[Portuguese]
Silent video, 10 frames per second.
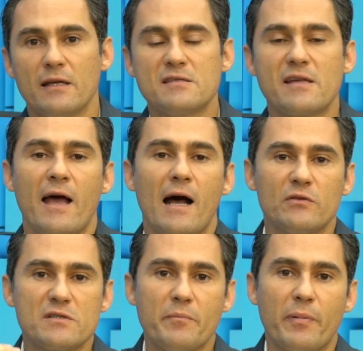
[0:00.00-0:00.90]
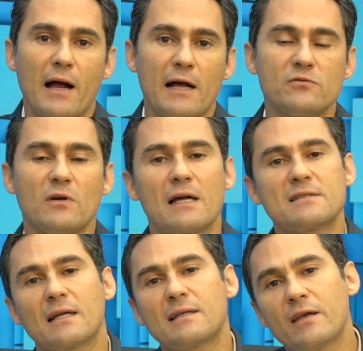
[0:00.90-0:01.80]
Encerrado esse prazo, a
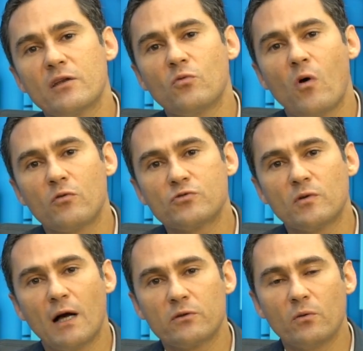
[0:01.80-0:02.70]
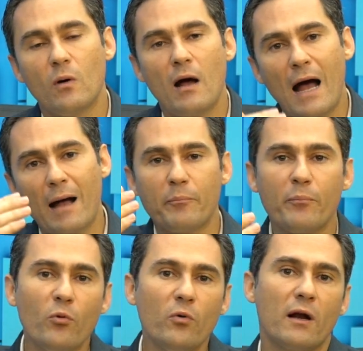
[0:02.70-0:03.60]
secretaria do órgão julgador
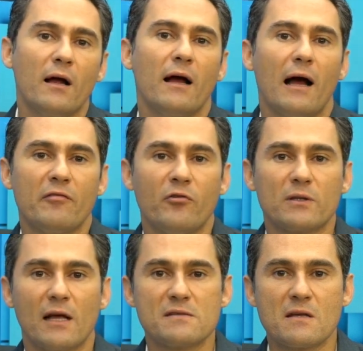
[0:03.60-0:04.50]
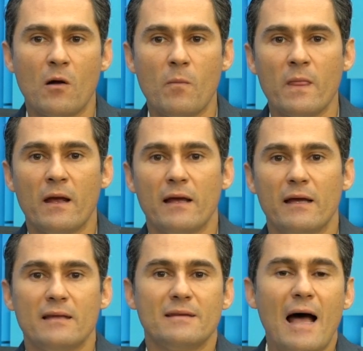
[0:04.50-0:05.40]
apura a votação,
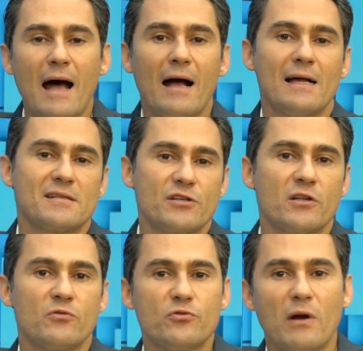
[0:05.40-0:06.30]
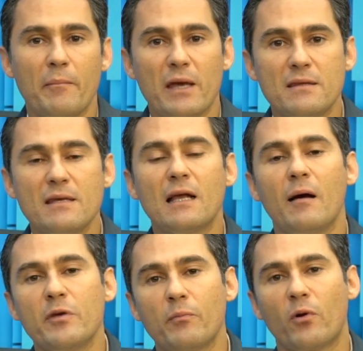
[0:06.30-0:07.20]
dá a certidão de julgamento e
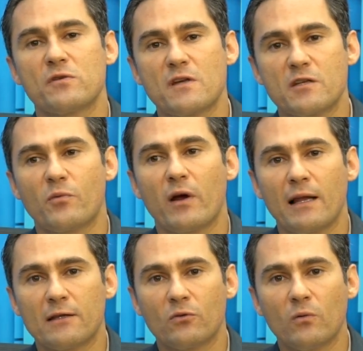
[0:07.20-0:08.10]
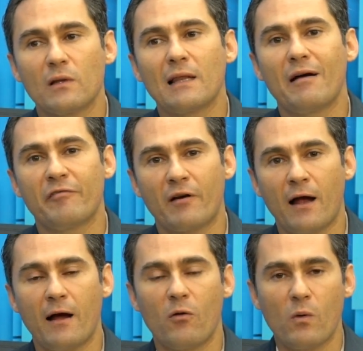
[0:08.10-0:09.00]
encaminha o processo para o relator
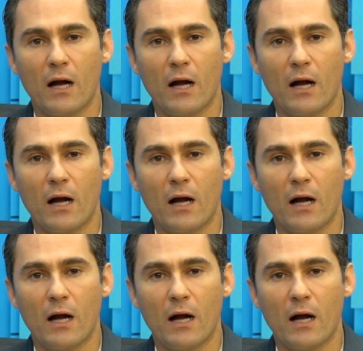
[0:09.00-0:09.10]
lavrar o